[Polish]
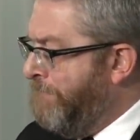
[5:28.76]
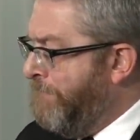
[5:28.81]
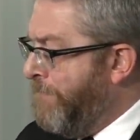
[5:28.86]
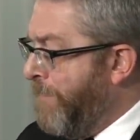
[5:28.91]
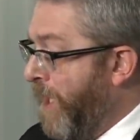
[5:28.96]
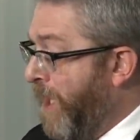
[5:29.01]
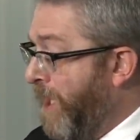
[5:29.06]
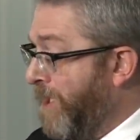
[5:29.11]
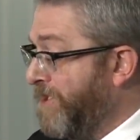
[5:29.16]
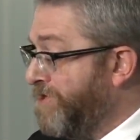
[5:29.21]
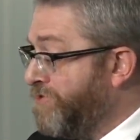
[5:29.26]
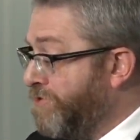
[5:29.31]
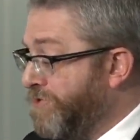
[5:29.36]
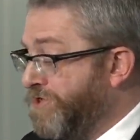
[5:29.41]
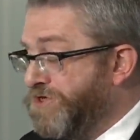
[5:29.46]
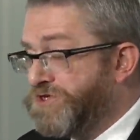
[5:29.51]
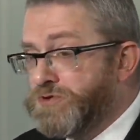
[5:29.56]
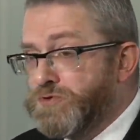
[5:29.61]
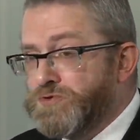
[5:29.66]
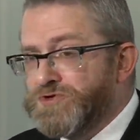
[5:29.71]
ale to
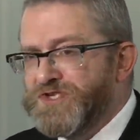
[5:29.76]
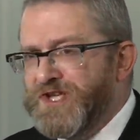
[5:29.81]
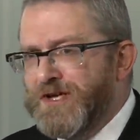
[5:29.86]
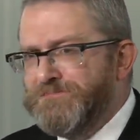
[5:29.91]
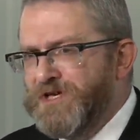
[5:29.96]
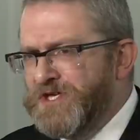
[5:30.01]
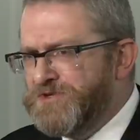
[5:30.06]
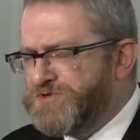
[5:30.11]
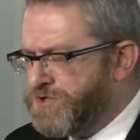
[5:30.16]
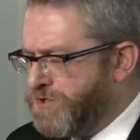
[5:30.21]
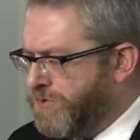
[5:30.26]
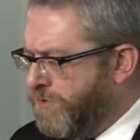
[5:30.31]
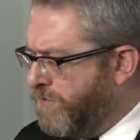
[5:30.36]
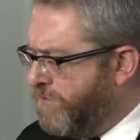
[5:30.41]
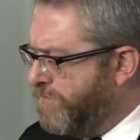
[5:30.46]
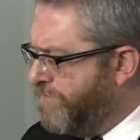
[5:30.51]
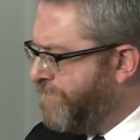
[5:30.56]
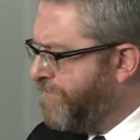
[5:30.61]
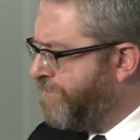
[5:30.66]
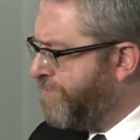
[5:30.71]
jest tuż za
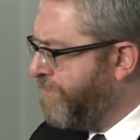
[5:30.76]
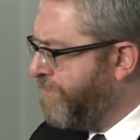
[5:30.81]
miedzą w